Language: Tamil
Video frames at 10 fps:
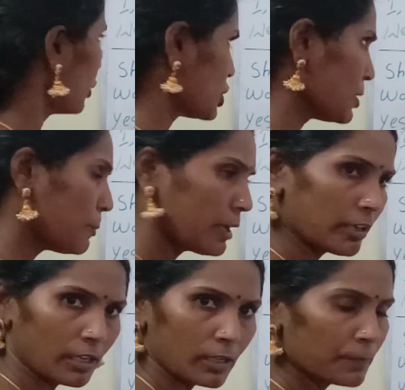வஷி
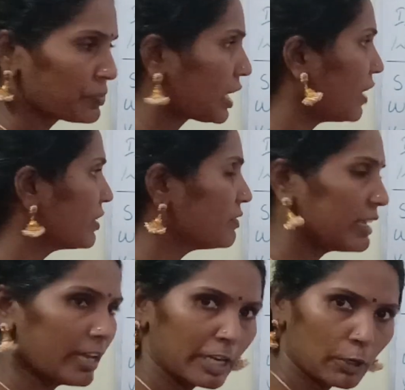பிளேயிங் அவள்
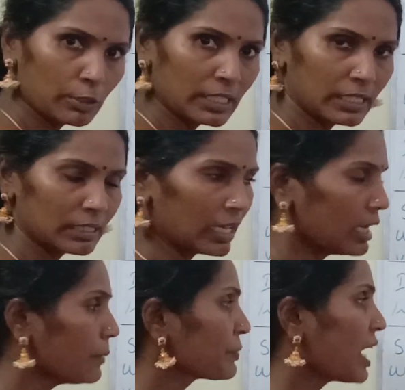விளையாடி
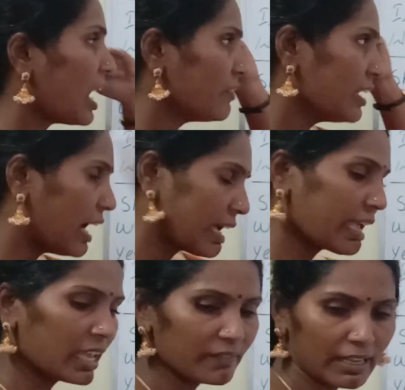கொண்டிருந்தாளா அவள்
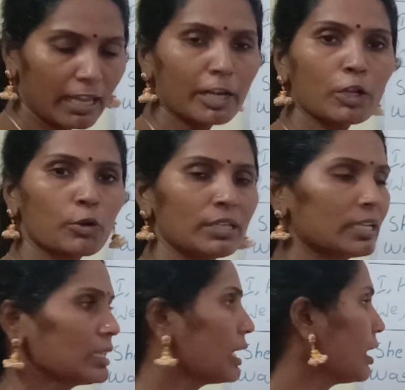அங்கே விளையாடி
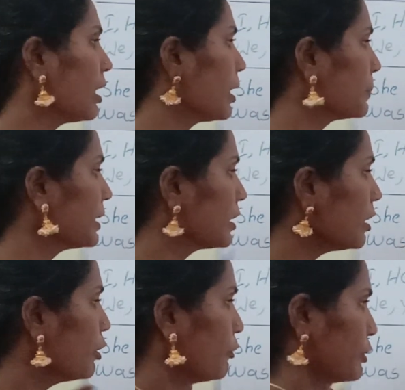கொண்டிருந்தாளா அப்படின்னா
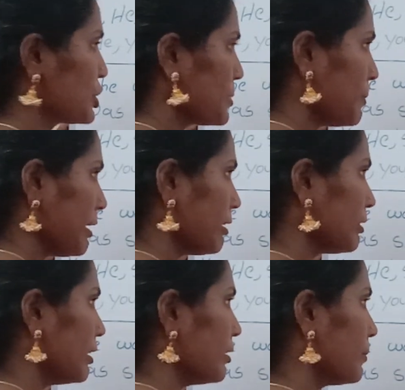வஷி பிளேயிங்
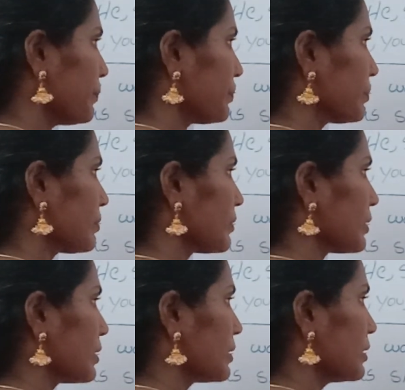தர்
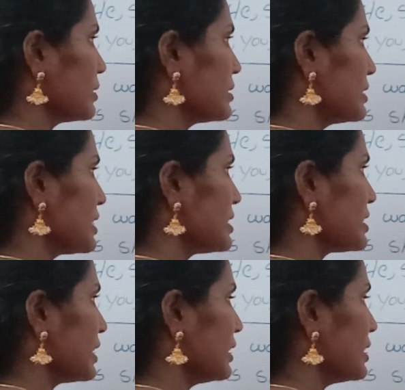ஜஸ்ட்
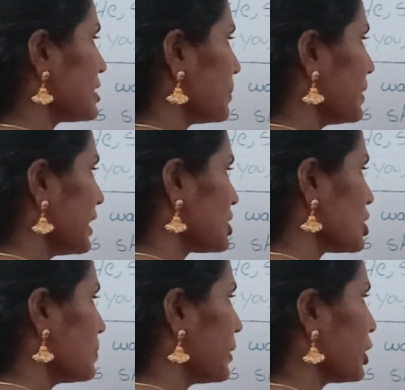சென்டென்ஸ் அப்படியே
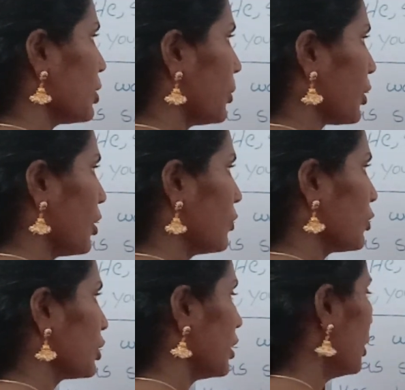எக்ஸ்டெண்ட் பண்ணிக்க போகிறோம்
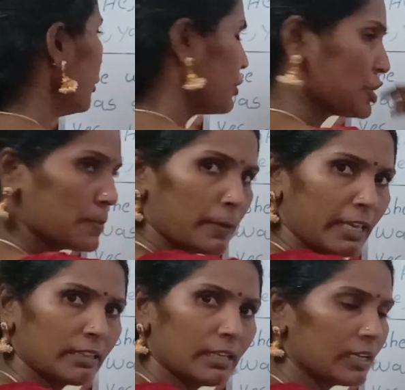அவ்வளோதான்
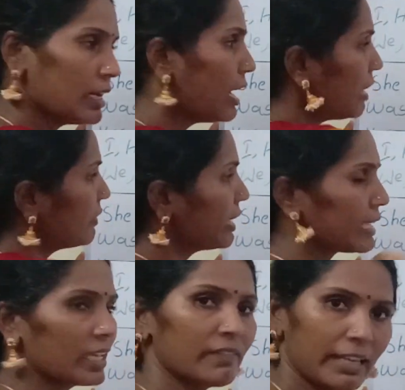தர் அவள்
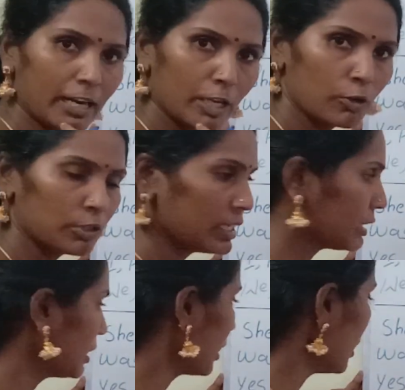அங்கே விளையாடி கொண்டிருந்தாளா